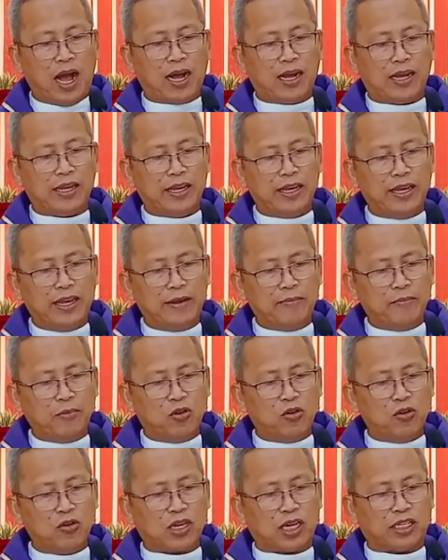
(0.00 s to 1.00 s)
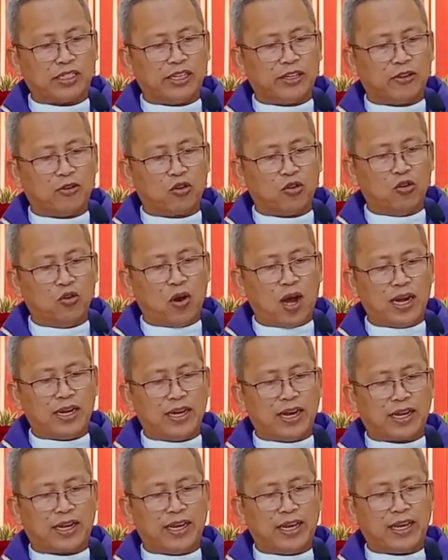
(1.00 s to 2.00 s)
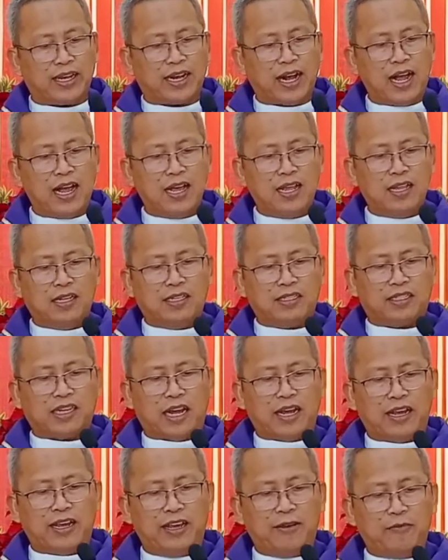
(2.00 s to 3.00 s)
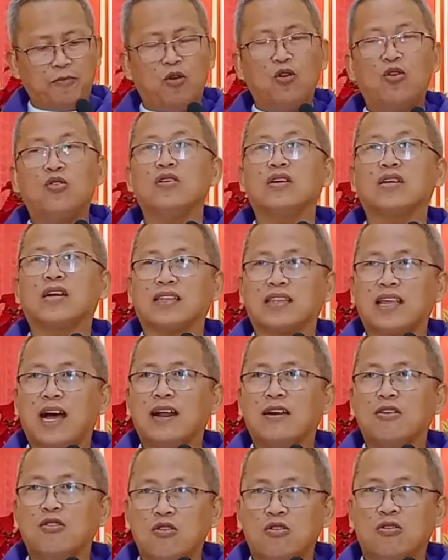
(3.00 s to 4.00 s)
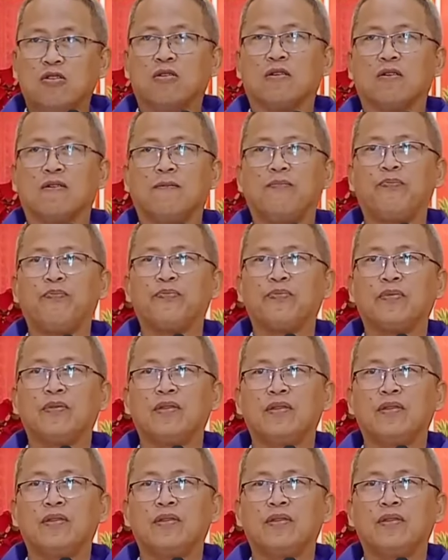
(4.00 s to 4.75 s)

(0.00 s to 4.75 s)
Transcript: ang imong kasiguruan nagikan sa imong katarong.